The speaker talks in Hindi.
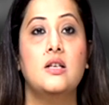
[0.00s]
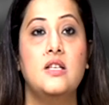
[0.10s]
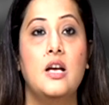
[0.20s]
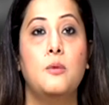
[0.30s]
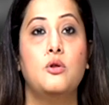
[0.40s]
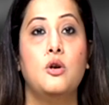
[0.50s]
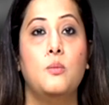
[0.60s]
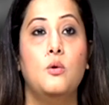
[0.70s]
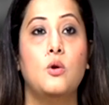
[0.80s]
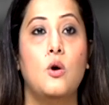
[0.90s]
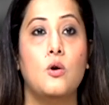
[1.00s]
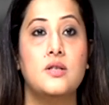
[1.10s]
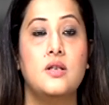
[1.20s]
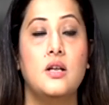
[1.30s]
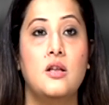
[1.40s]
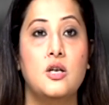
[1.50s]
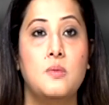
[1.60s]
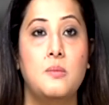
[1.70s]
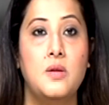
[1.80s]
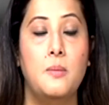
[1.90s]
की सीएम और तृणमूल कांग्रेस के अध्यक्ष
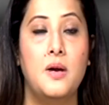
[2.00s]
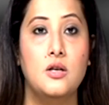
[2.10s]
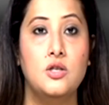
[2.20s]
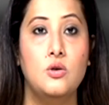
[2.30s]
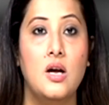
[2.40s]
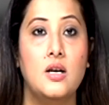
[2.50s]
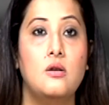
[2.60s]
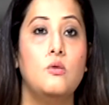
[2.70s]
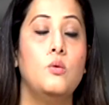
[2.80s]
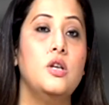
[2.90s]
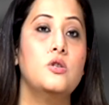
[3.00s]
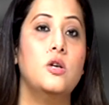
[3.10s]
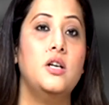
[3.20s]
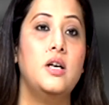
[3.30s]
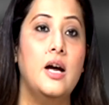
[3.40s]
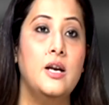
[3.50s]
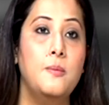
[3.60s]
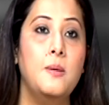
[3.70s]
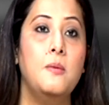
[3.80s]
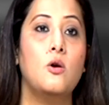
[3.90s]
ममता बनर्जी उन्नीस
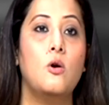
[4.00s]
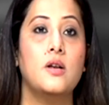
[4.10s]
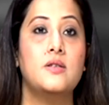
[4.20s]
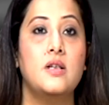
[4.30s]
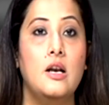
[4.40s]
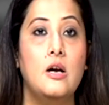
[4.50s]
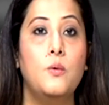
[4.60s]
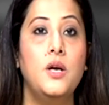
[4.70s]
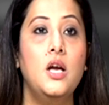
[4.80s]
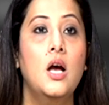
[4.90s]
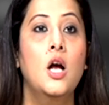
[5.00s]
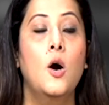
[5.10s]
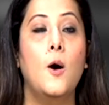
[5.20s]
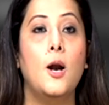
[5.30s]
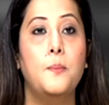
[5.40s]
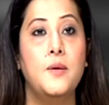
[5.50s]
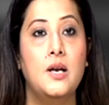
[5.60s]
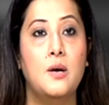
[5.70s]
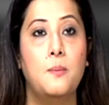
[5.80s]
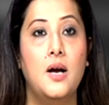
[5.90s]
में कांग्रेस से अलग हुई और अपनी
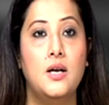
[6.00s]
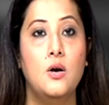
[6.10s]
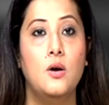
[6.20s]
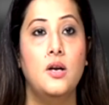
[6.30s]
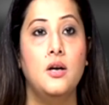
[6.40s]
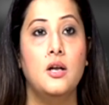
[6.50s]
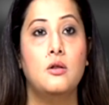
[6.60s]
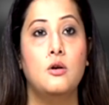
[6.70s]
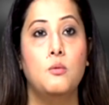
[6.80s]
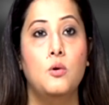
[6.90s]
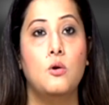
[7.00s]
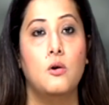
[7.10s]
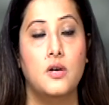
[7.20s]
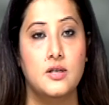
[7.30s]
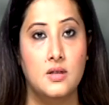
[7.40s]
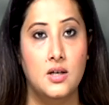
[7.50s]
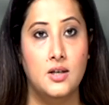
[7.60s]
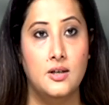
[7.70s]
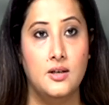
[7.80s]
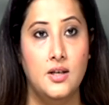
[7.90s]
अलग पार्टी ऑल इंडिया तृणमूल कांग्रेस का
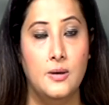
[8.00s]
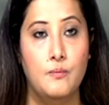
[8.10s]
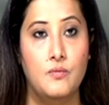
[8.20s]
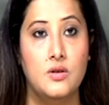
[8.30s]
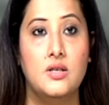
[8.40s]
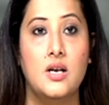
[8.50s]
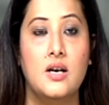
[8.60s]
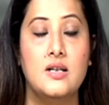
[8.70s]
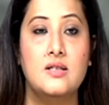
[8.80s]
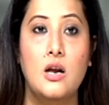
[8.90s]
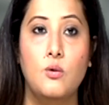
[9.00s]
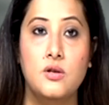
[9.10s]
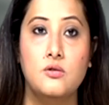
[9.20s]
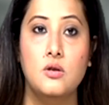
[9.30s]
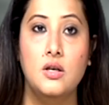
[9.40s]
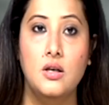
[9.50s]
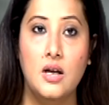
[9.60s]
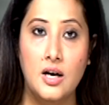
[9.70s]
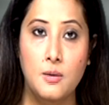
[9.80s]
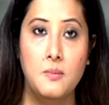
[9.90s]
गठन किया इसके अगले साल उन्नीस
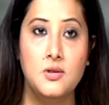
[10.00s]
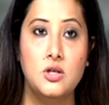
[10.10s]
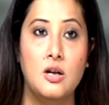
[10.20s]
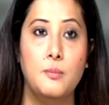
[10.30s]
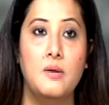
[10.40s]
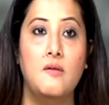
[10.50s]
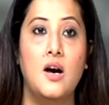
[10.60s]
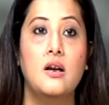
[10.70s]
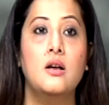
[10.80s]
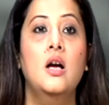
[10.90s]
में शरद पवार